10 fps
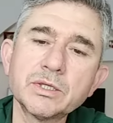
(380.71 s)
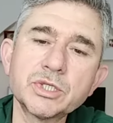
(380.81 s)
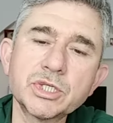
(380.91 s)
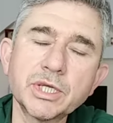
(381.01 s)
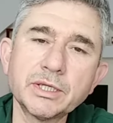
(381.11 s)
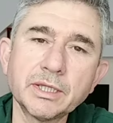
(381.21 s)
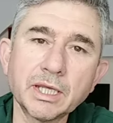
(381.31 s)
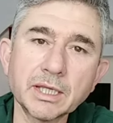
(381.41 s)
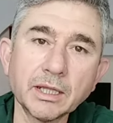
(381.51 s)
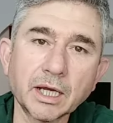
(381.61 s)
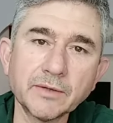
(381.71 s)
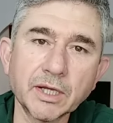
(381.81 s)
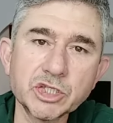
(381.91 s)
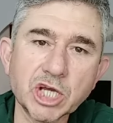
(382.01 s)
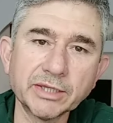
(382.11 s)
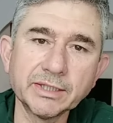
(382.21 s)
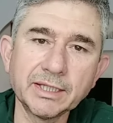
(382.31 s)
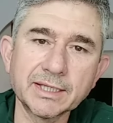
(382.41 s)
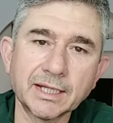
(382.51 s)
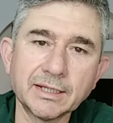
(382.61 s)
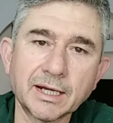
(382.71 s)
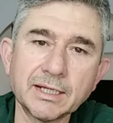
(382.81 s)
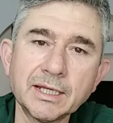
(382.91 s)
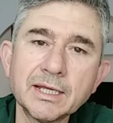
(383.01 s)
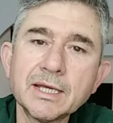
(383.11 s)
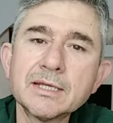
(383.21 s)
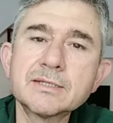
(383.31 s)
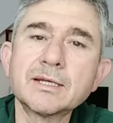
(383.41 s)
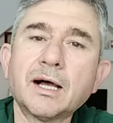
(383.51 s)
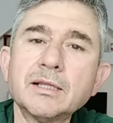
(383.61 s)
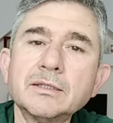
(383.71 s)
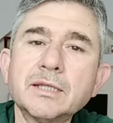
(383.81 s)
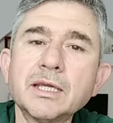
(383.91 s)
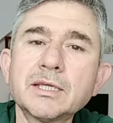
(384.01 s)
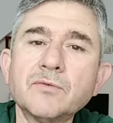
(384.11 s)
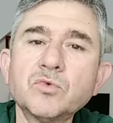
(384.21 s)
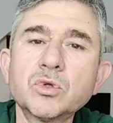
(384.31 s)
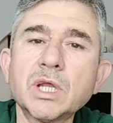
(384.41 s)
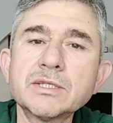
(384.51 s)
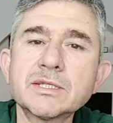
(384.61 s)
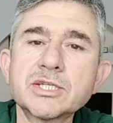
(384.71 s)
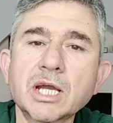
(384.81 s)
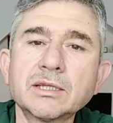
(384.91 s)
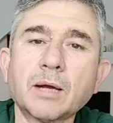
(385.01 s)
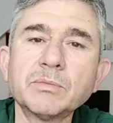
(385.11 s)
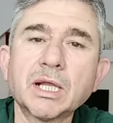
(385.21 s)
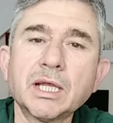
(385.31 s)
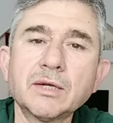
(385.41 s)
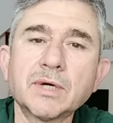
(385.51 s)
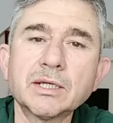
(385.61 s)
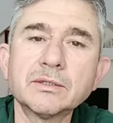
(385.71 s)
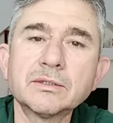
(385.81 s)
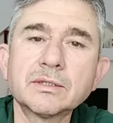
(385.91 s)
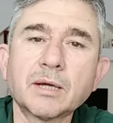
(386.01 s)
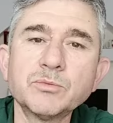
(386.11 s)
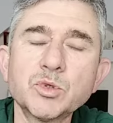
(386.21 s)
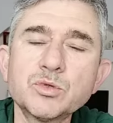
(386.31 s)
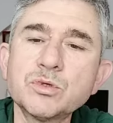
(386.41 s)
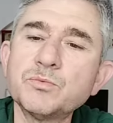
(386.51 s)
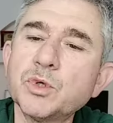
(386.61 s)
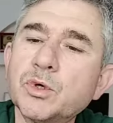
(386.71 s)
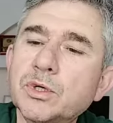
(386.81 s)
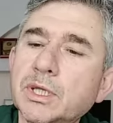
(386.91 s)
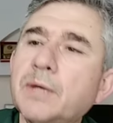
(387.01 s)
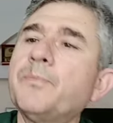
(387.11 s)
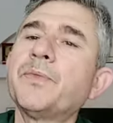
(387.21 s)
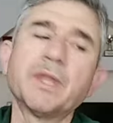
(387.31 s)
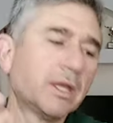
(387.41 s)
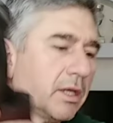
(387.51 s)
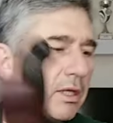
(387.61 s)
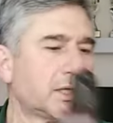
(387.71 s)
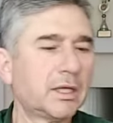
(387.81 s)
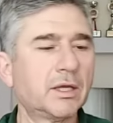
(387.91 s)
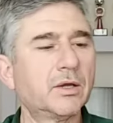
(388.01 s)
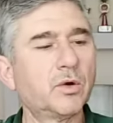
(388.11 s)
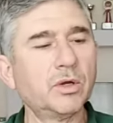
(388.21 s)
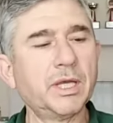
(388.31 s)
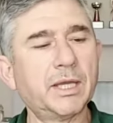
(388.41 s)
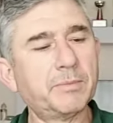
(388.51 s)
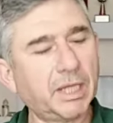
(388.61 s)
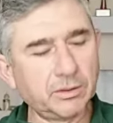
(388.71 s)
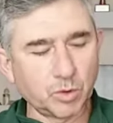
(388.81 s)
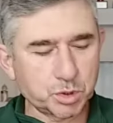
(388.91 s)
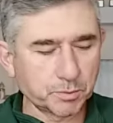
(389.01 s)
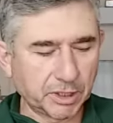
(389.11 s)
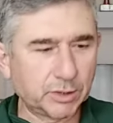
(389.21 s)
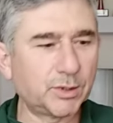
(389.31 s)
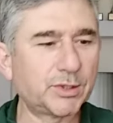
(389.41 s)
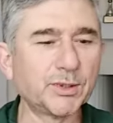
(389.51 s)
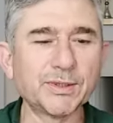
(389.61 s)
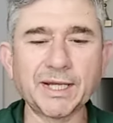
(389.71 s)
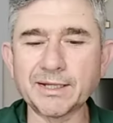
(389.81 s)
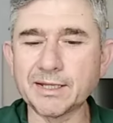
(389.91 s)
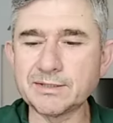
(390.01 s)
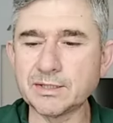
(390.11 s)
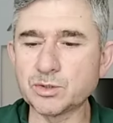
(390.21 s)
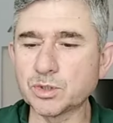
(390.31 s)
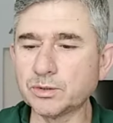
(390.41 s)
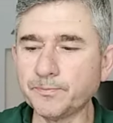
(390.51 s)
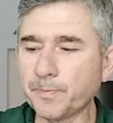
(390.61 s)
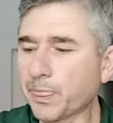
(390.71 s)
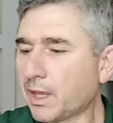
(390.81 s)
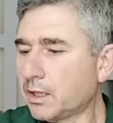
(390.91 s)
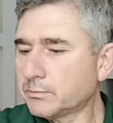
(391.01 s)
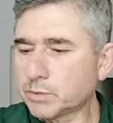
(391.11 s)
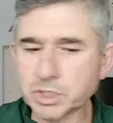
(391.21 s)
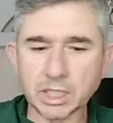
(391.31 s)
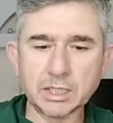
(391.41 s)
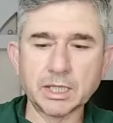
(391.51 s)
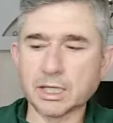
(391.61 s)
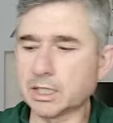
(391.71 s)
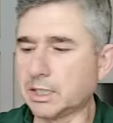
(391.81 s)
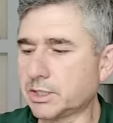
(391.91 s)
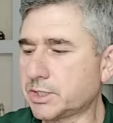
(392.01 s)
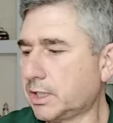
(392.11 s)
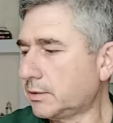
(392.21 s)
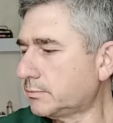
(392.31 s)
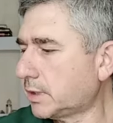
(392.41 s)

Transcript: İş yerindeyken hayvan canlıyken hani sağlığındayken vurulan sıcak damgalar var. Tam gözükmüyor orada. E, ben hoşuma gidiyor diye onlardan seçiyordum. Bu şekilde arkadaşlar.